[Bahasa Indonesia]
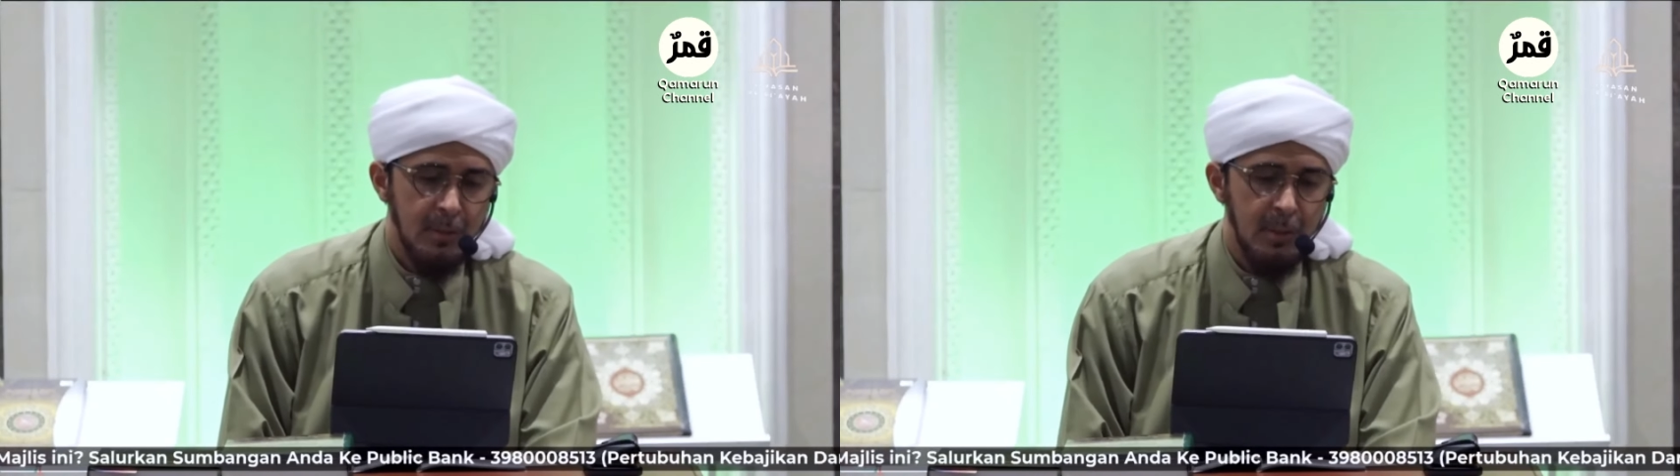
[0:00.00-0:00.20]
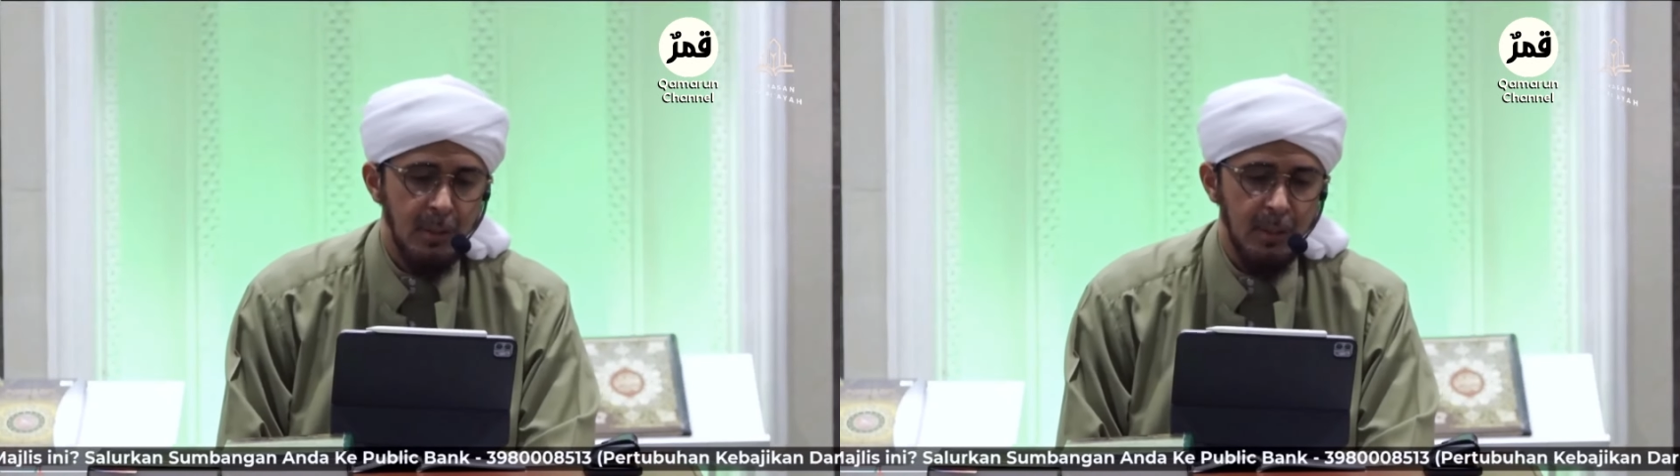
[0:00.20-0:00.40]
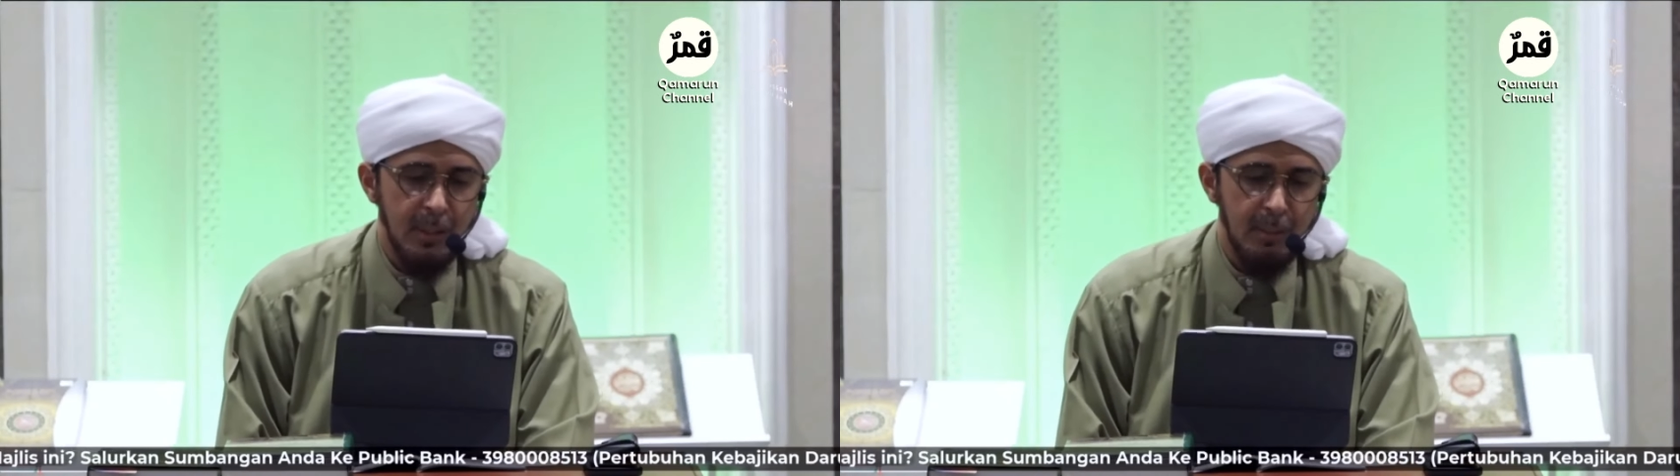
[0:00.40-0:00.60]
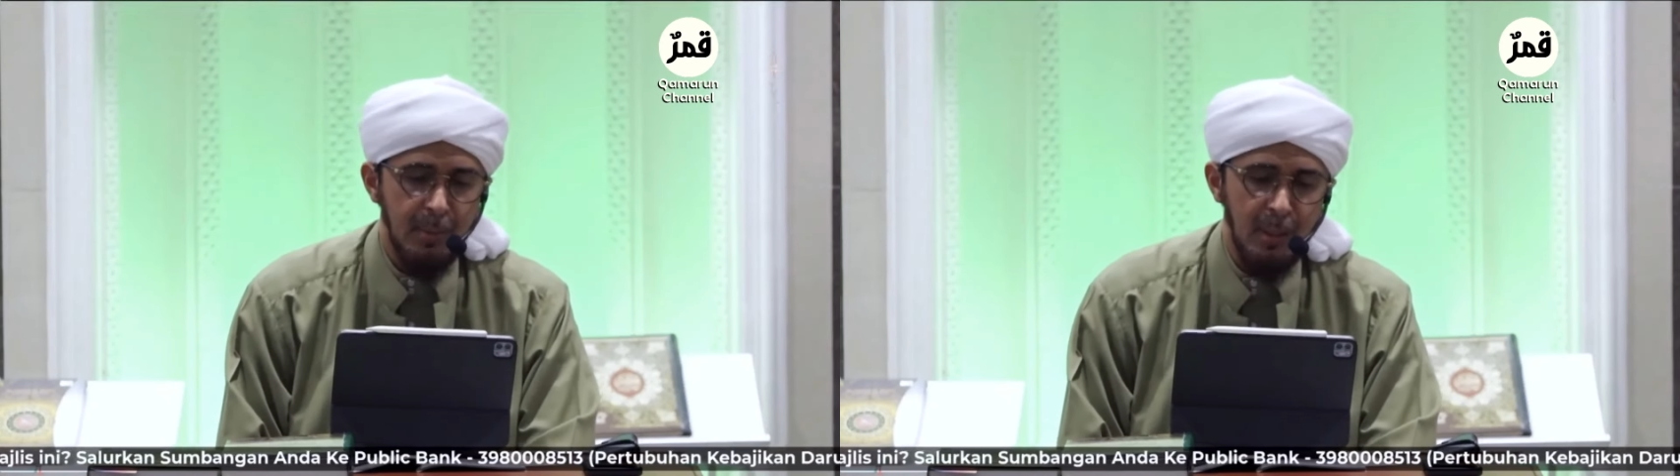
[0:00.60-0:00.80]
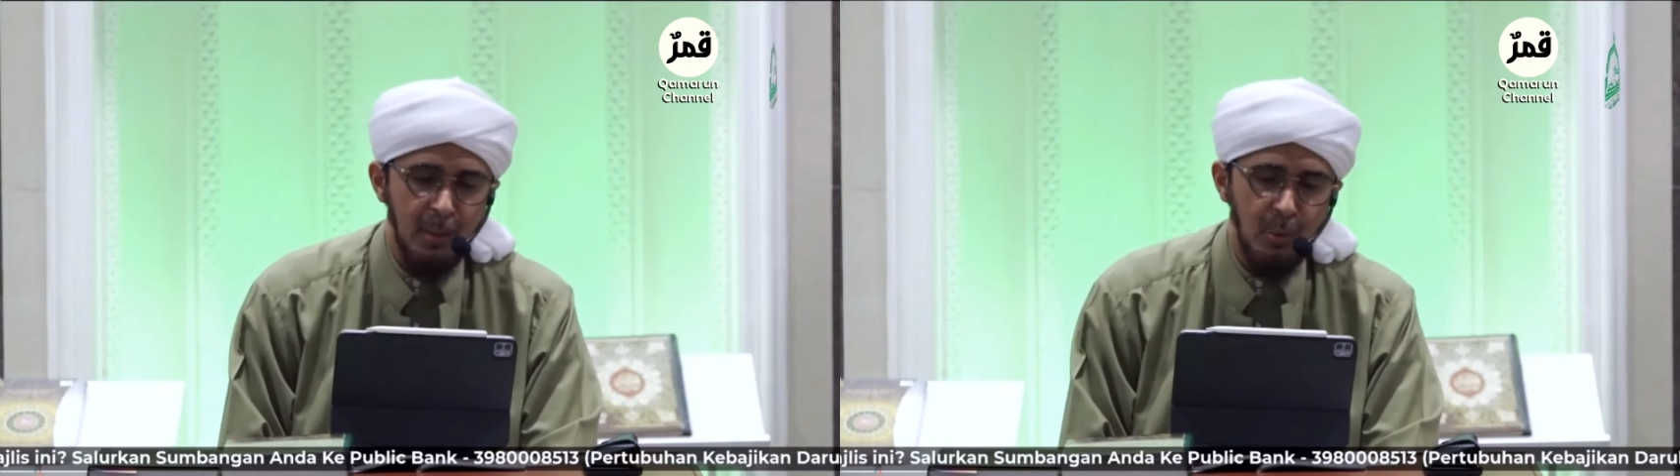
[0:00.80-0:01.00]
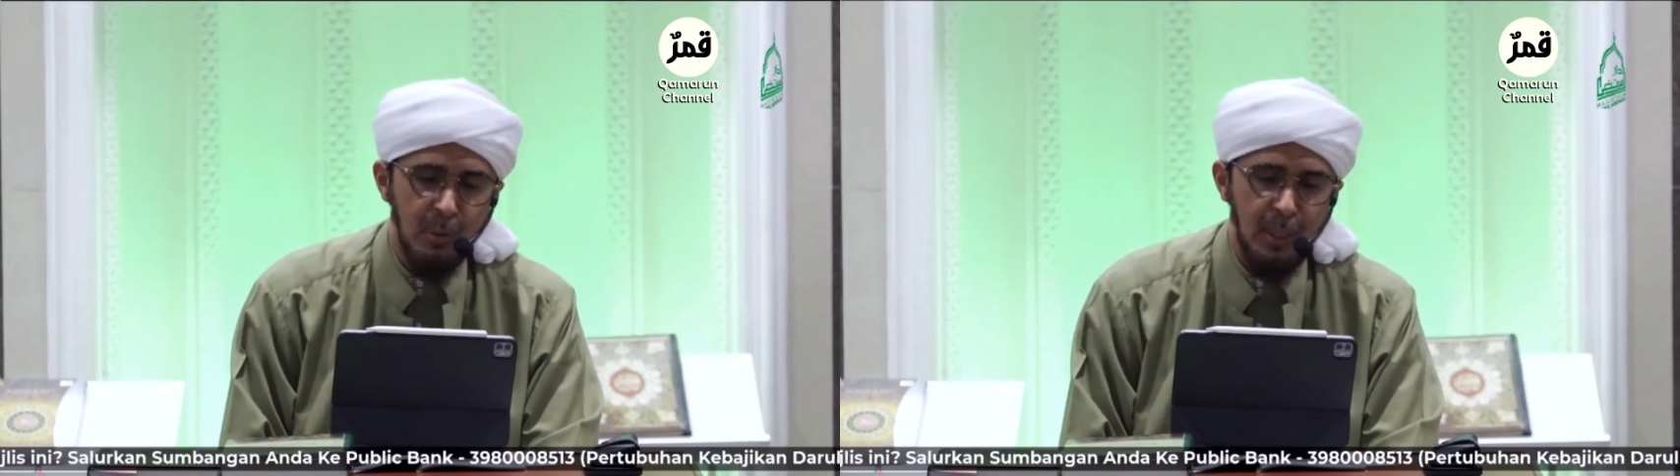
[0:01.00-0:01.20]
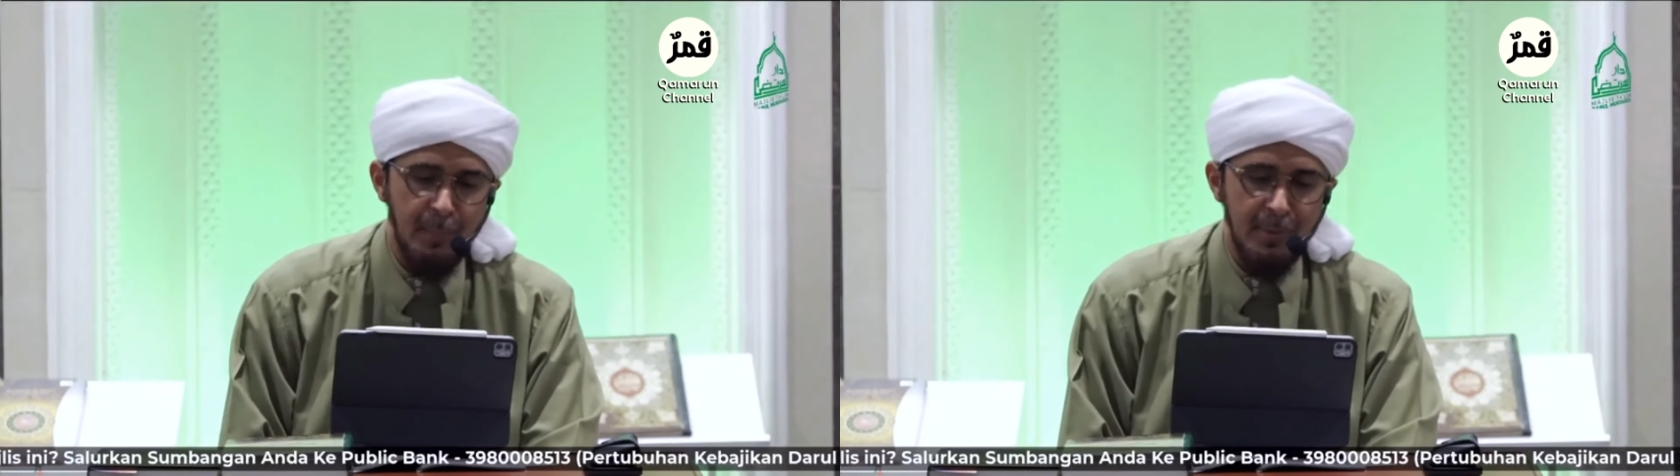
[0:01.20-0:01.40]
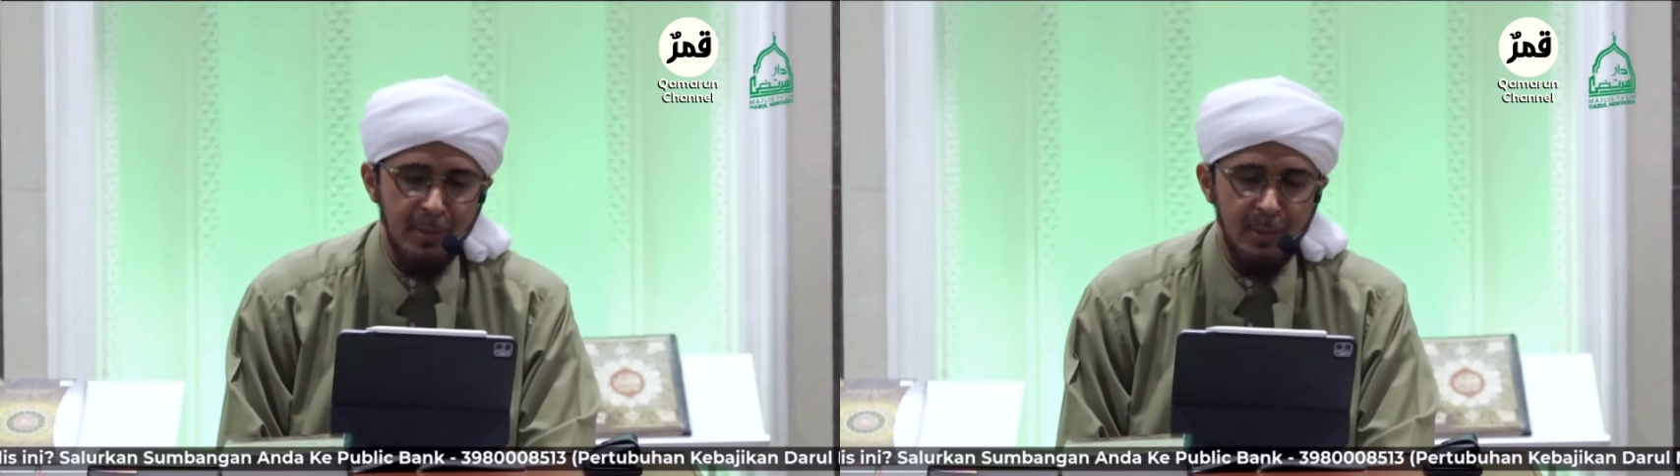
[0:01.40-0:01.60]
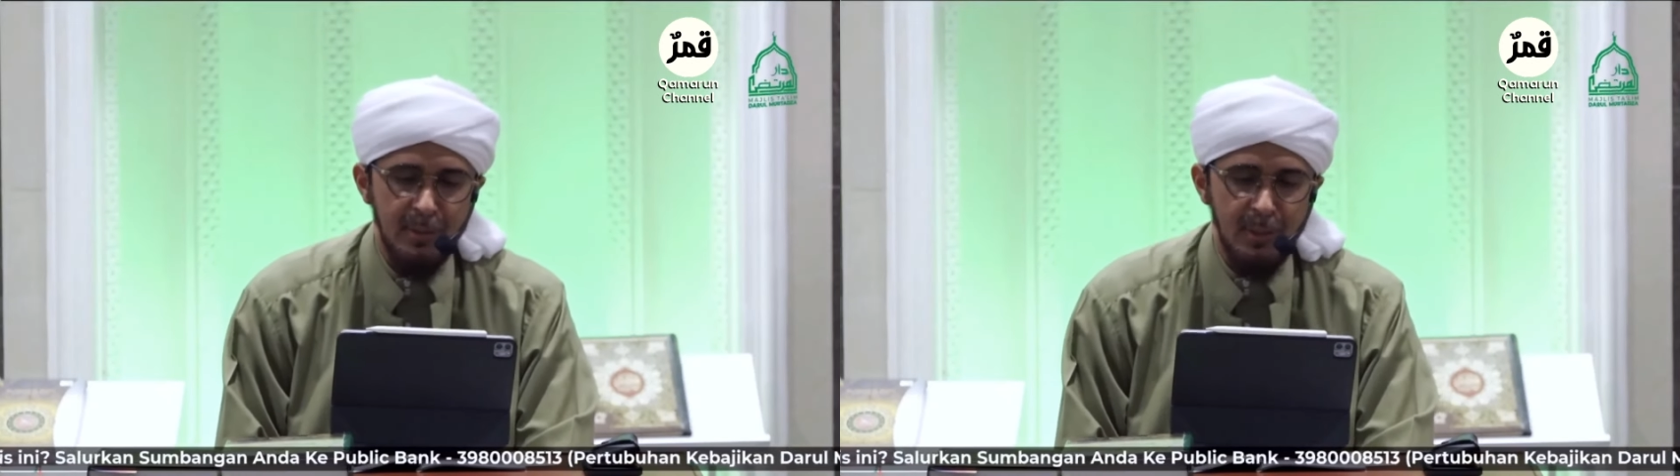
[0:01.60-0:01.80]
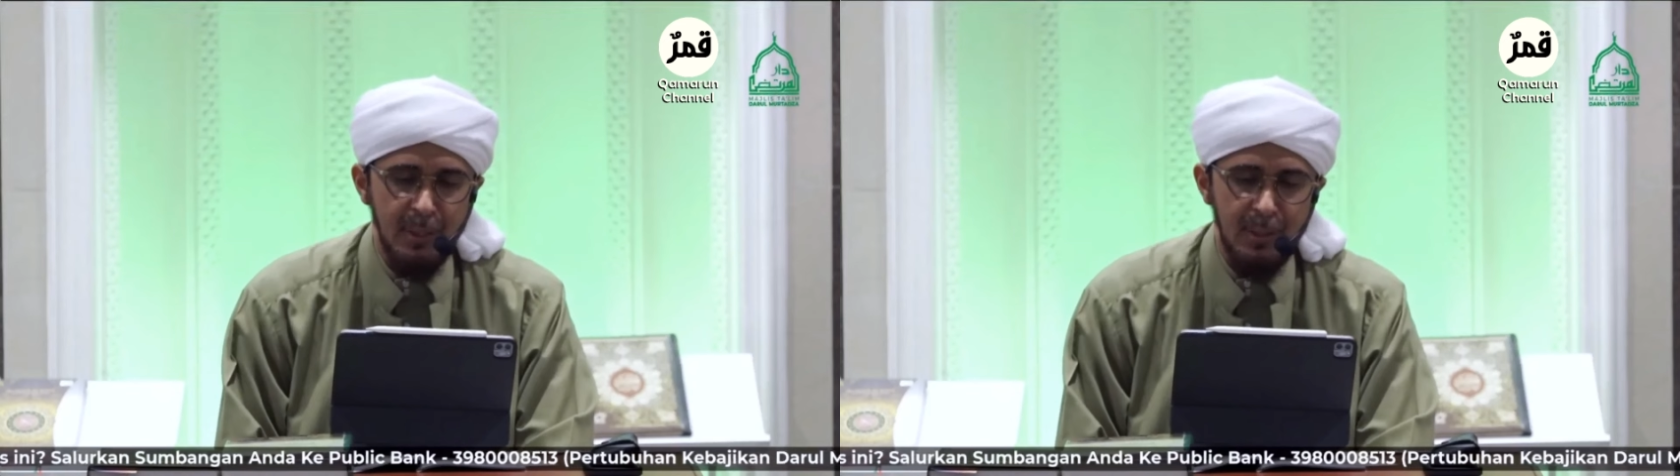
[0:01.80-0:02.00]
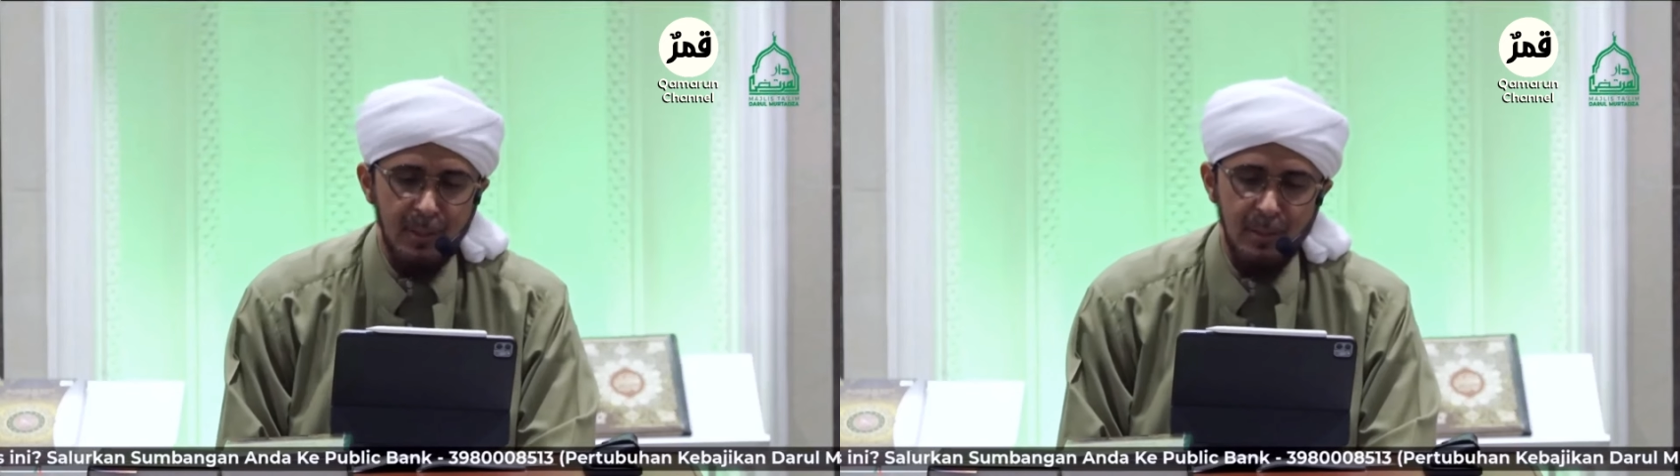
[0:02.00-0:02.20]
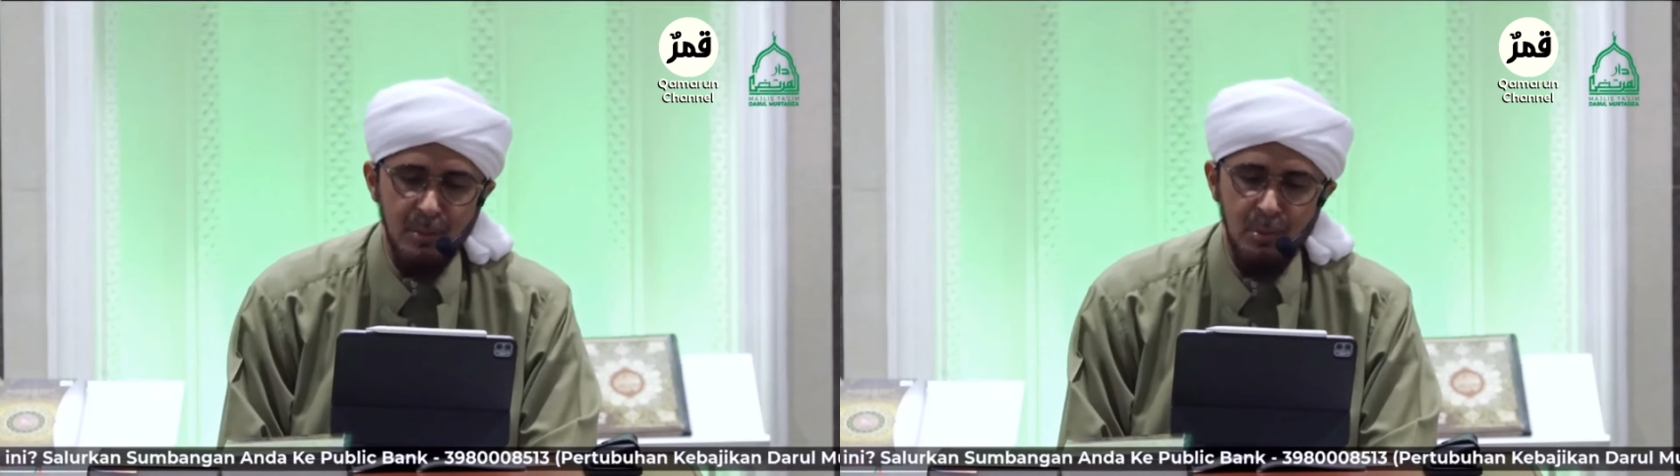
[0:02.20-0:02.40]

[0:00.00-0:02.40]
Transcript: Jika kita mengagungkan apa saja terkait dengan